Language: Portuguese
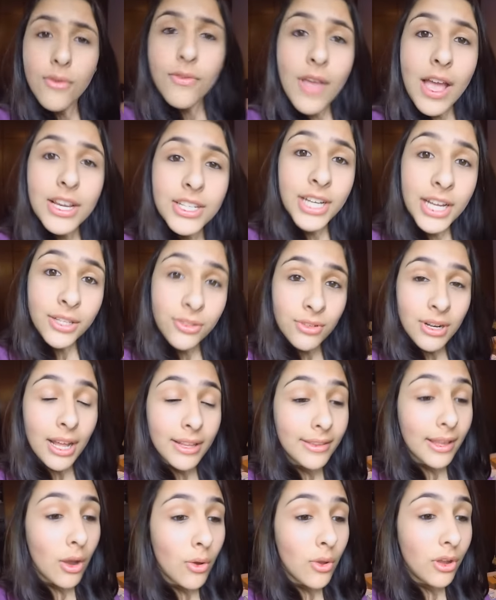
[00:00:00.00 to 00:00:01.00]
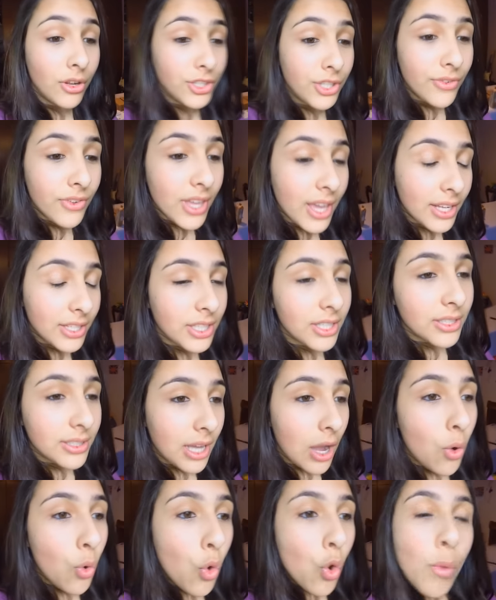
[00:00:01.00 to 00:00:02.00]
Eu viajei no Natal e eu tive que
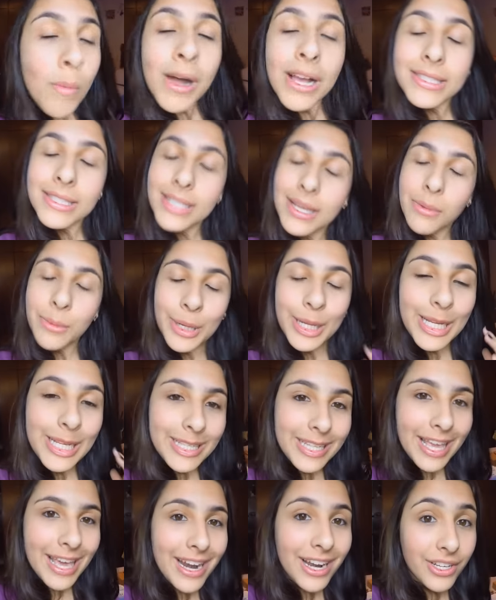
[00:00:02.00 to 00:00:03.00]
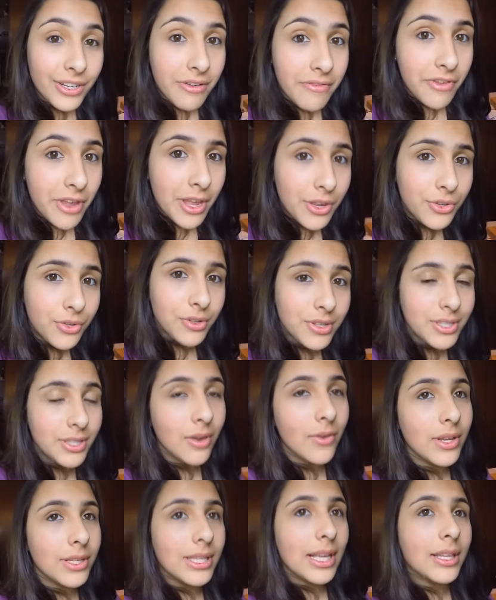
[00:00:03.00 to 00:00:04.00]
adiantar uma semana inteira de vídeo, que
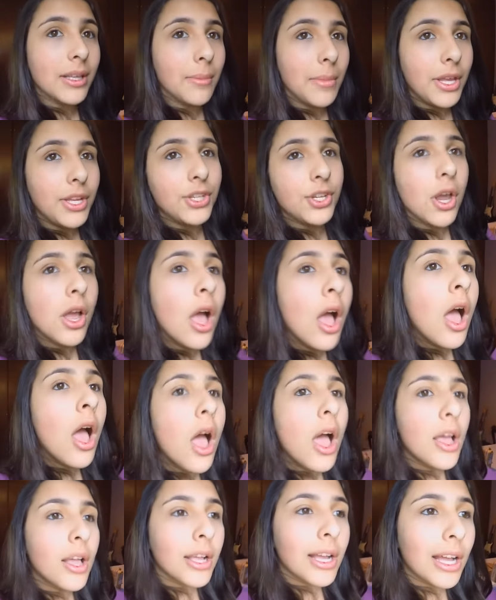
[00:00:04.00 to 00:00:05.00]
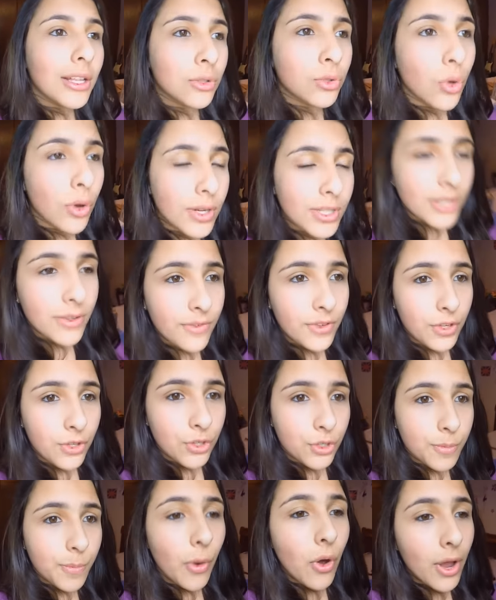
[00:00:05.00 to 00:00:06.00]
são exatamente 14
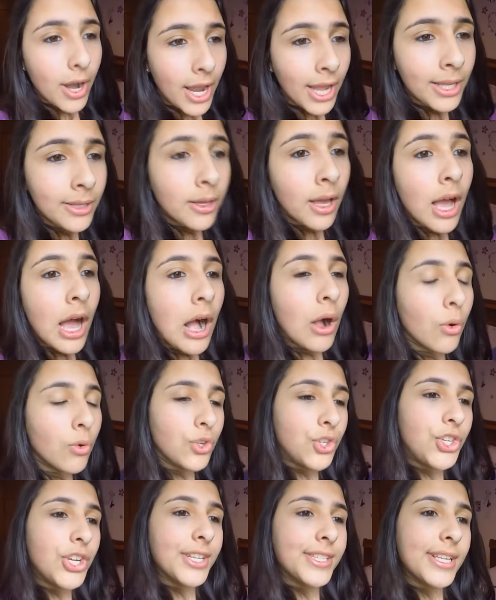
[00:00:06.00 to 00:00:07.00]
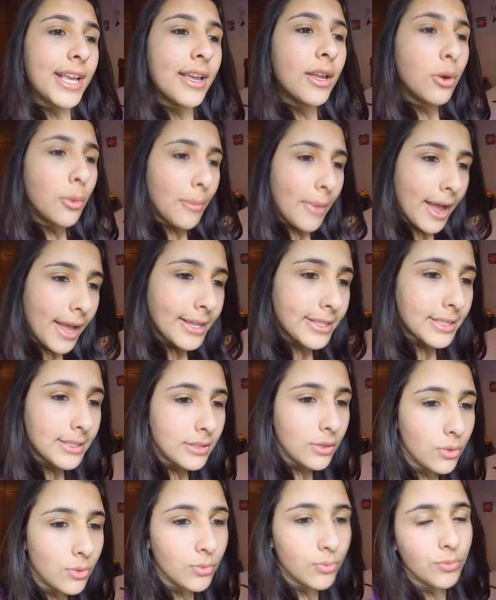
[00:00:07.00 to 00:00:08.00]
vídeos, porém, alguns dias saíram mais,
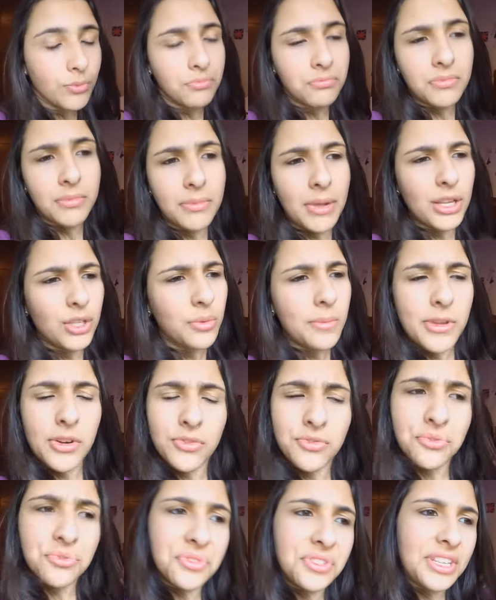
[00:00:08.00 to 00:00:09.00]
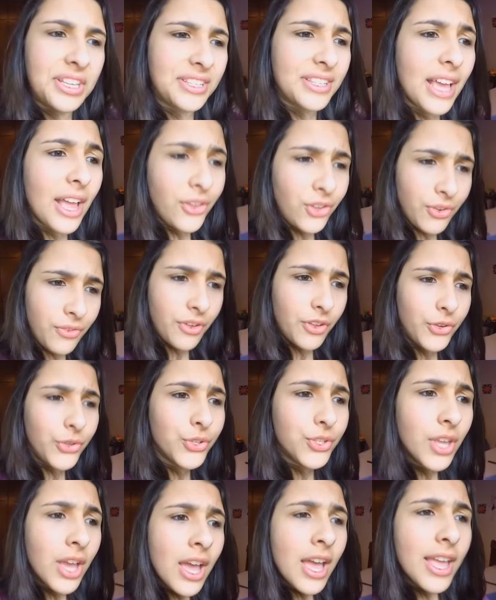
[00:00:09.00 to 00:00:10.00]
então mais ou menos uns 17
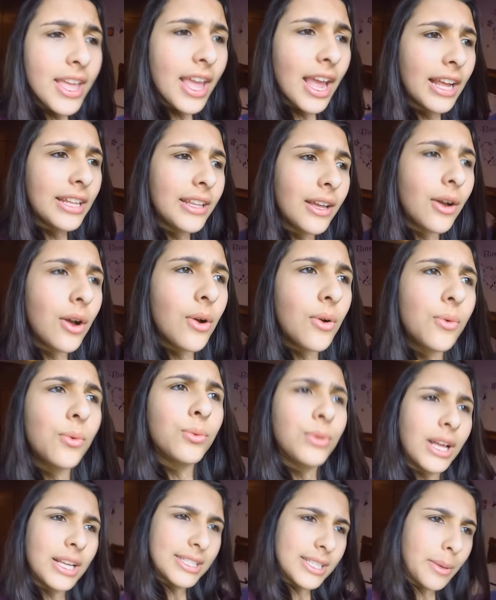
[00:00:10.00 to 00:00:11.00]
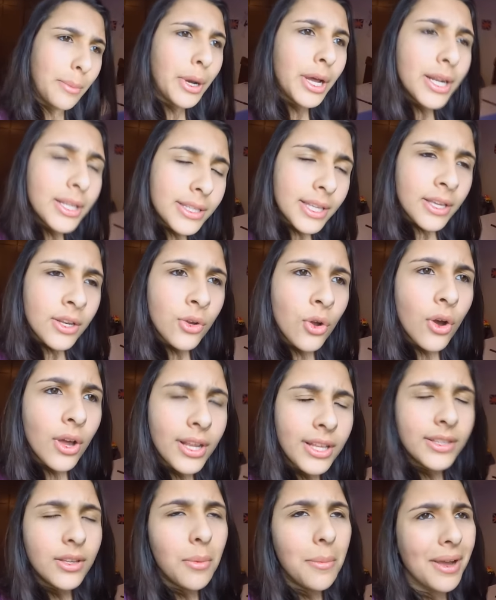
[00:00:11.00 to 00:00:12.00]
vídeos e ainda o da semana
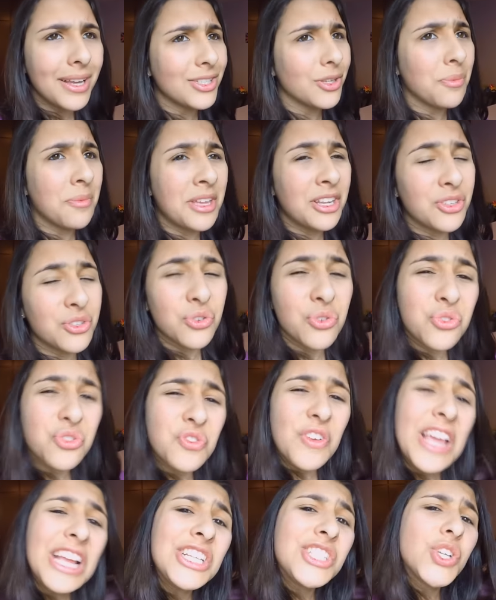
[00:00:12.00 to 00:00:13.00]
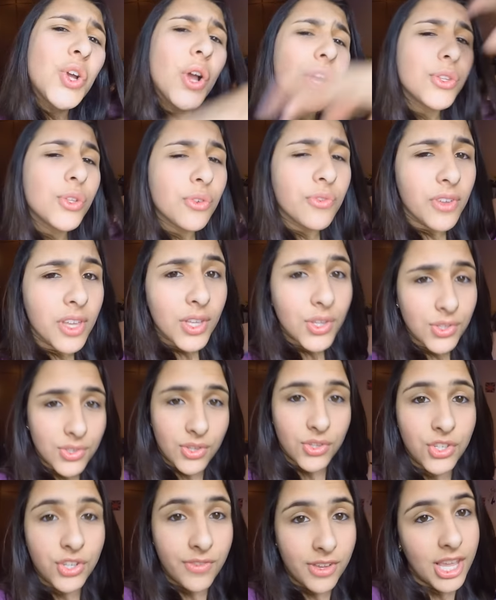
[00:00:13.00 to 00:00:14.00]
anterior, então mais ou menos uns 28
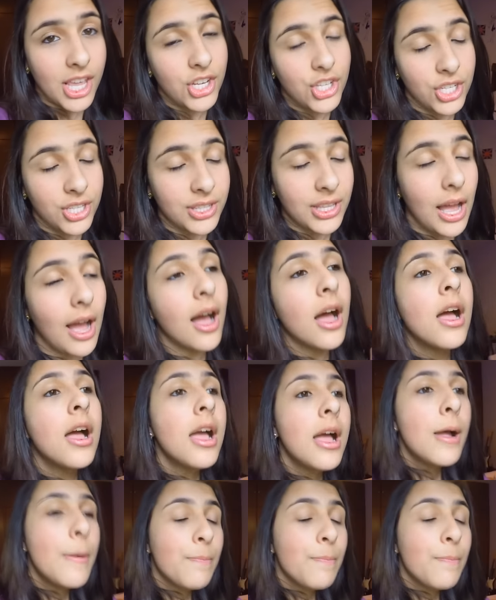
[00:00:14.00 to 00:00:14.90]
vídeos eu tive que adiantar.